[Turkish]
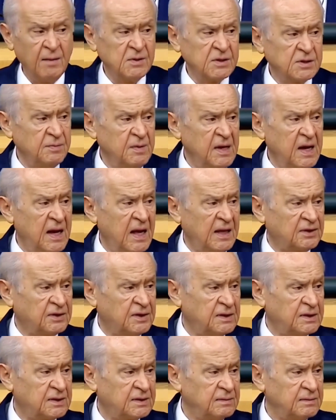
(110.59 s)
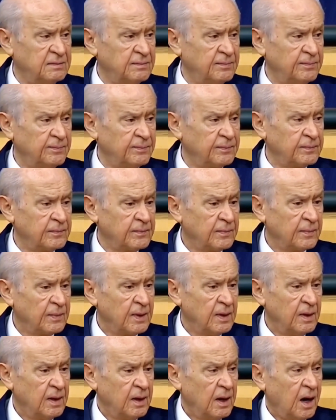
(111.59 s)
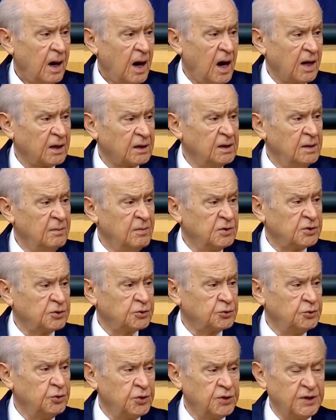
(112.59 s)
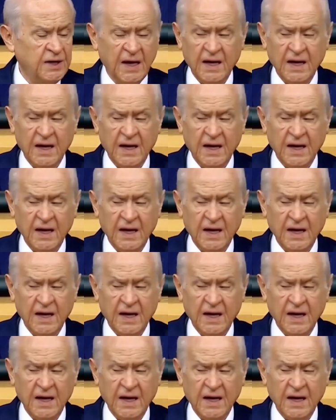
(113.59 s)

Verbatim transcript: Artık bunu idrak edin. Bu burası bir ülke.